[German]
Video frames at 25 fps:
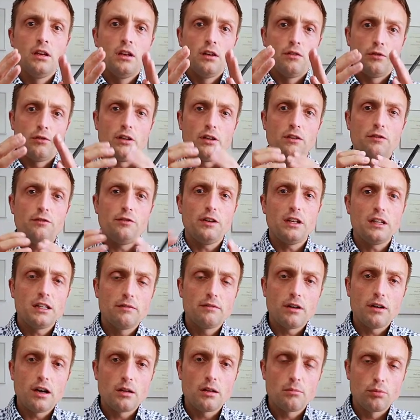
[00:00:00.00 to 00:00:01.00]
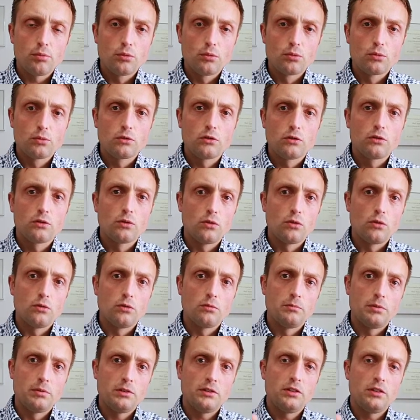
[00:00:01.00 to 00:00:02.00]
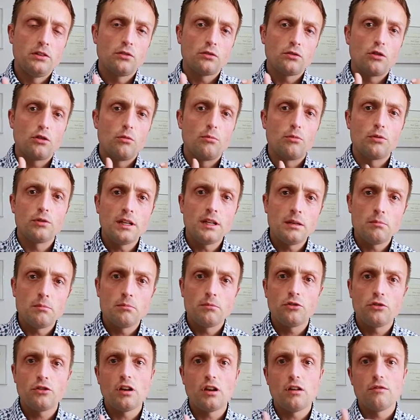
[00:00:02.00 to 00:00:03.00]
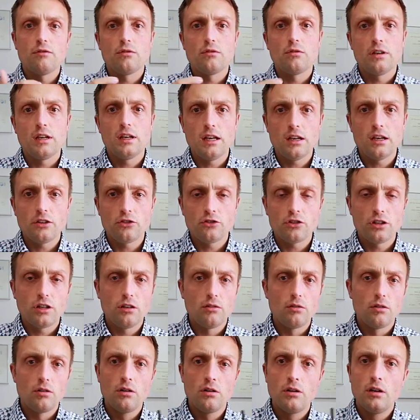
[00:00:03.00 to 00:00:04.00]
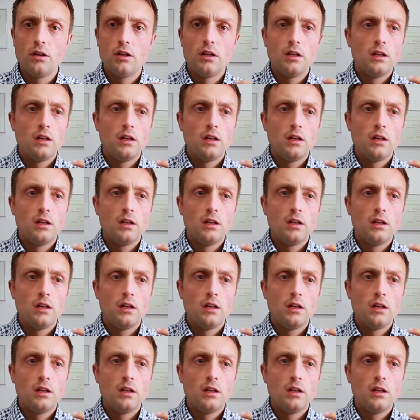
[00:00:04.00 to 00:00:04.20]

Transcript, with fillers: von der Fertigwarenproduktion bis hin zur Komponentenbeschaffung, Herstellung,